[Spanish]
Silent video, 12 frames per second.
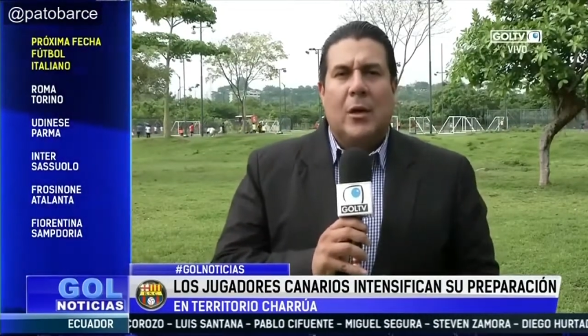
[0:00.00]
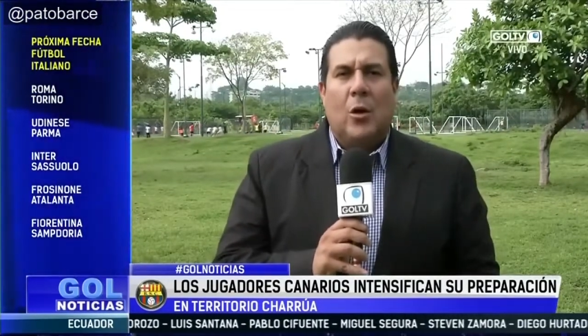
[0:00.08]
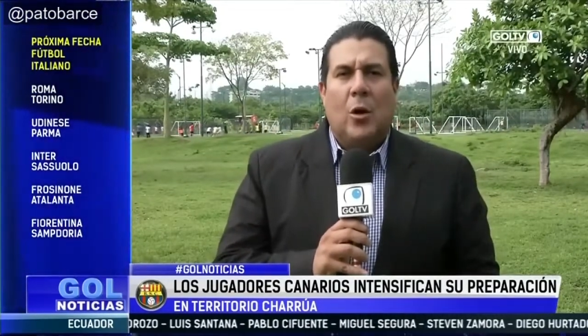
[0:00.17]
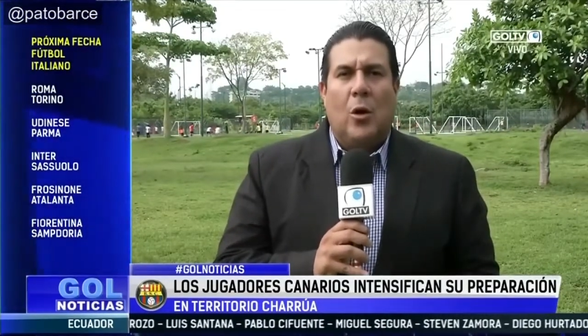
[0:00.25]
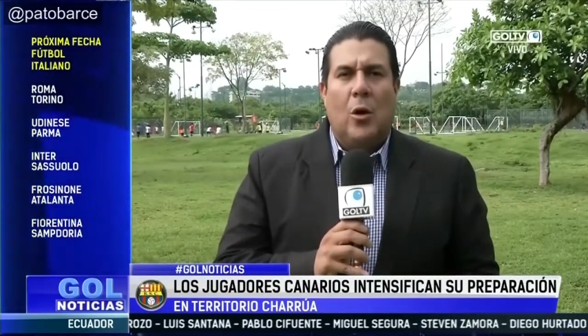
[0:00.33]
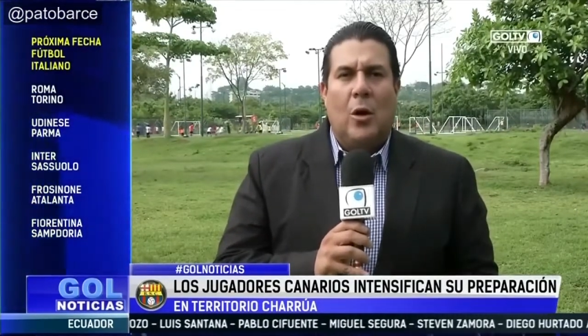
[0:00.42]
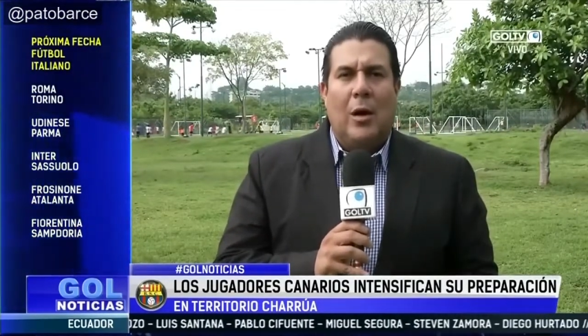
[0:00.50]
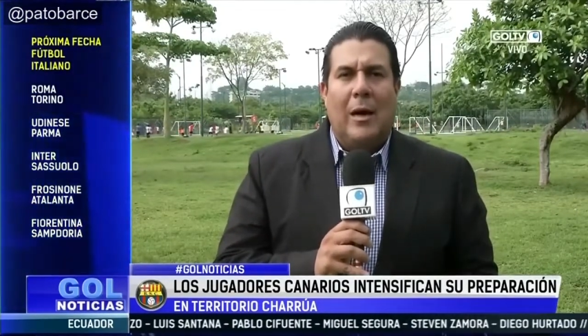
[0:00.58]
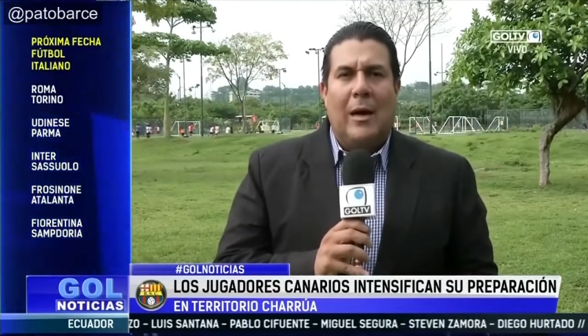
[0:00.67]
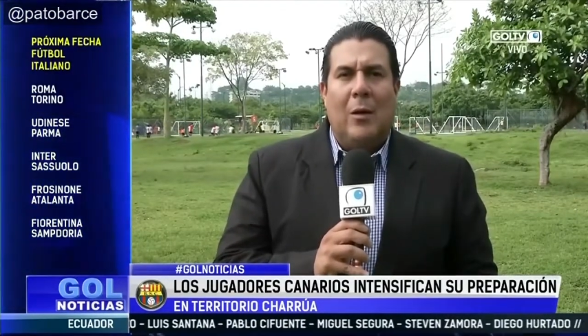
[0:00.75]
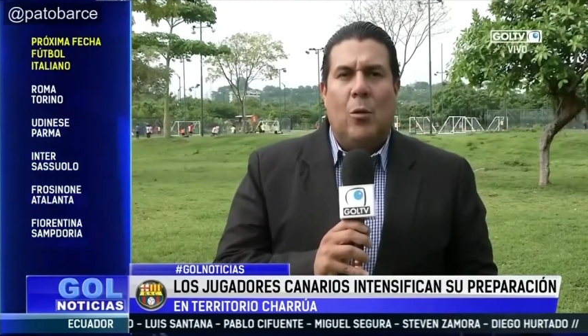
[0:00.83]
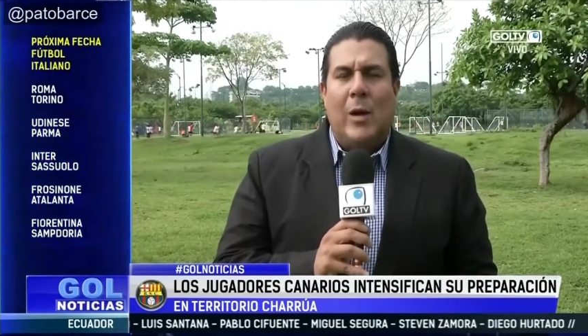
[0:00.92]
con
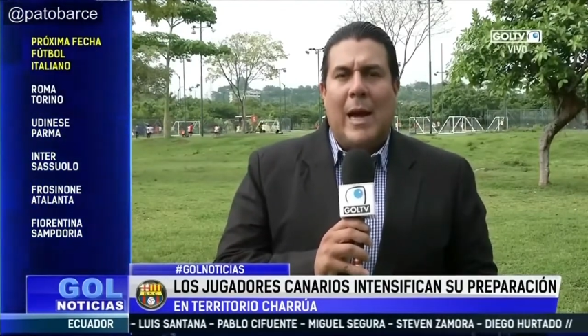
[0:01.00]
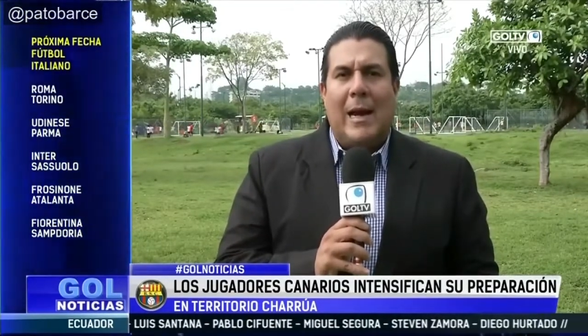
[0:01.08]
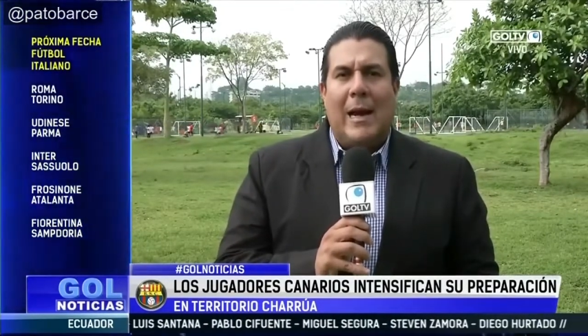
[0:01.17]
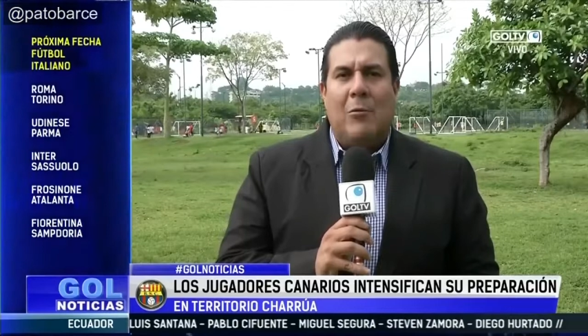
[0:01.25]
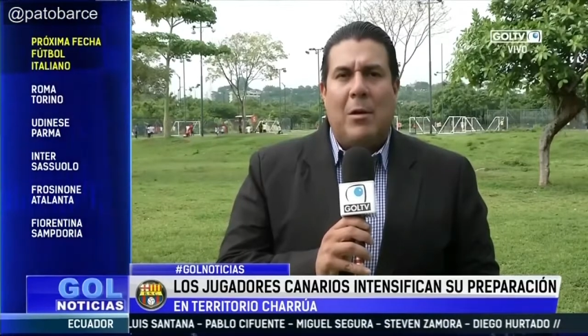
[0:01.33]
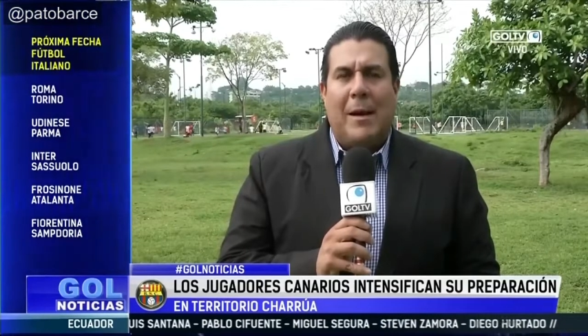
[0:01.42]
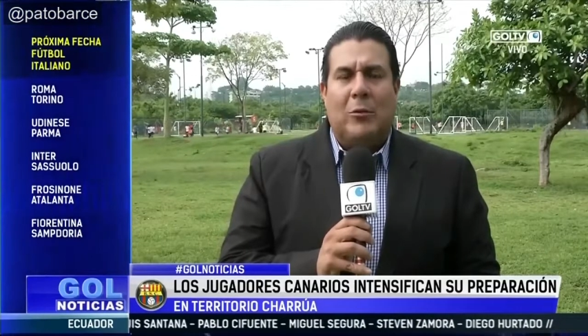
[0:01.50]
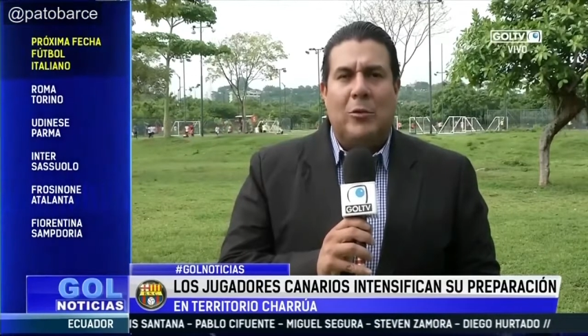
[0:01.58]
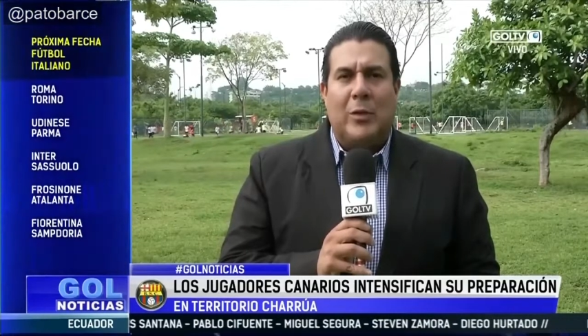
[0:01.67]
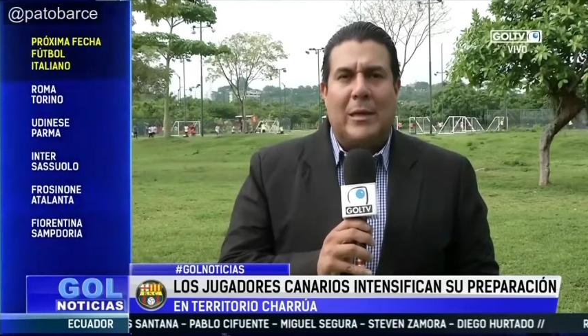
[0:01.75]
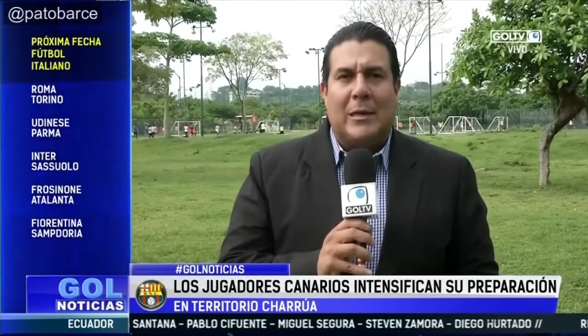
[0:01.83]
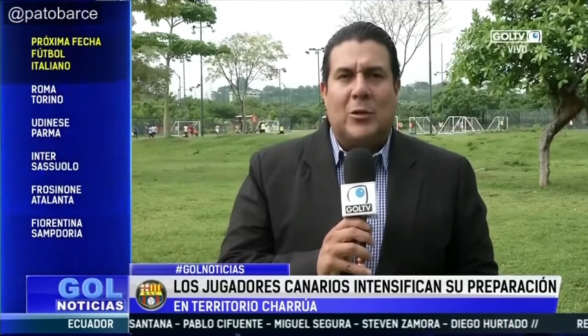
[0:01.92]
eh, una de las nuevas
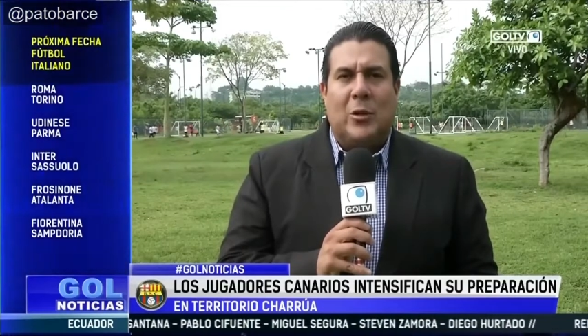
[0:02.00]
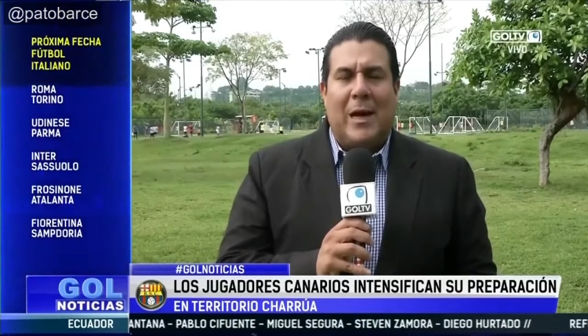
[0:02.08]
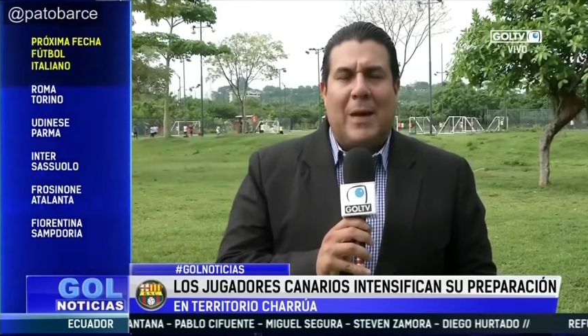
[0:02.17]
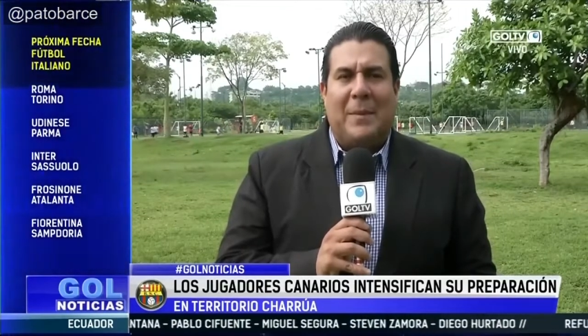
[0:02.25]
contrataciones,